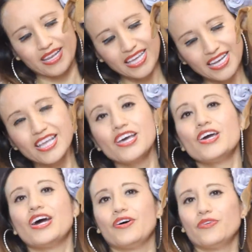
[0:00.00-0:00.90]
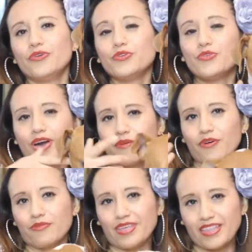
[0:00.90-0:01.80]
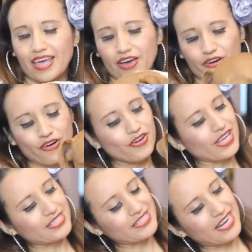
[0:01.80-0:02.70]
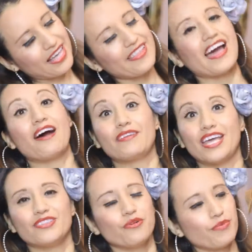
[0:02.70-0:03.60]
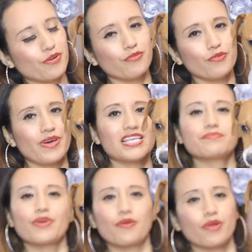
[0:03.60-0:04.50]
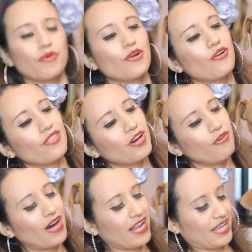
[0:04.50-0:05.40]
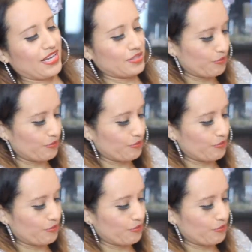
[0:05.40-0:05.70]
abrir un nuevo video que será de abriendo perfumes, pero primero lo dejo a él en el